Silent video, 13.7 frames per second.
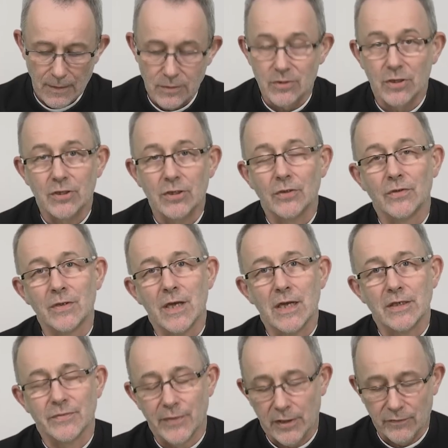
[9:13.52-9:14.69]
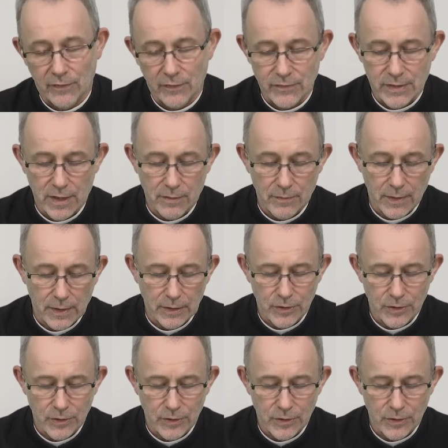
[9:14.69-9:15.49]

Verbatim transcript: trzeciego dnia zmartwychwstała.